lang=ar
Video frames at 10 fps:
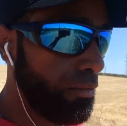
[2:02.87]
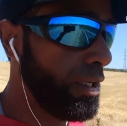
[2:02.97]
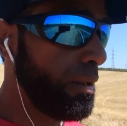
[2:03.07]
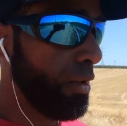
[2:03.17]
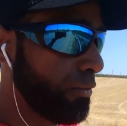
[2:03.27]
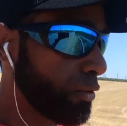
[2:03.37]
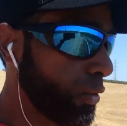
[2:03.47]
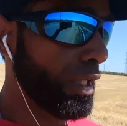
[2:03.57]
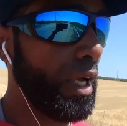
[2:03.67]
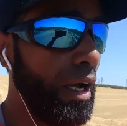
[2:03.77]
فيما
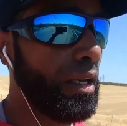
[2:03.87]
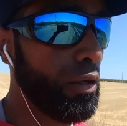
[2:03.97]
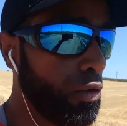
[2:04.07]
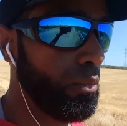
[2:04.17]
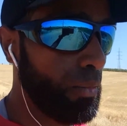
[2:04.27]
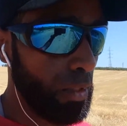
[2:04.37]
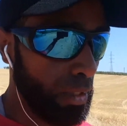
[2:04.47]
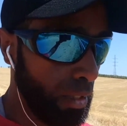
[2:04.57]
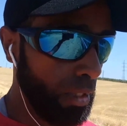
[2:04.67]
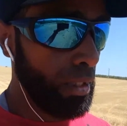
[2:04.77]
افترض عليكم
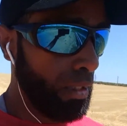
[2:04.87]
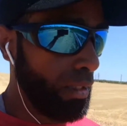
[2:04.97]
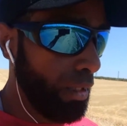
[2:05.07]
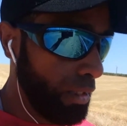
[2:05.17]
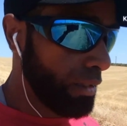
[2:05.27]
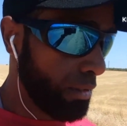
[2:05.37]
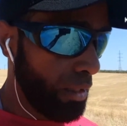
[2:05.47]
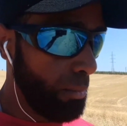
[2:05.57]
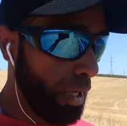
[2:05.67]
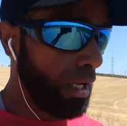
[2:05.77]

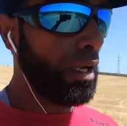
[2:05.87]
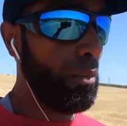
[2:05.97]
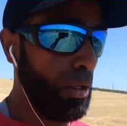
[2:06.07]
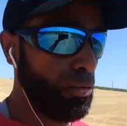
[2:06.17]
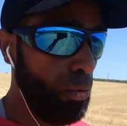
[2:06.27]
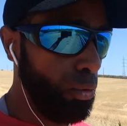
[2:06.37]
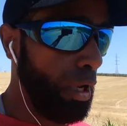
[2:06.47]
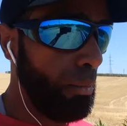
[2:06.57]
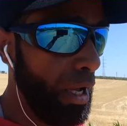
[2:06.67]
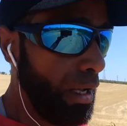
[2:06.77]
كما قال بعض
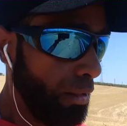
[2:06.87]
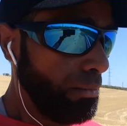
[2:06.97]
العلماء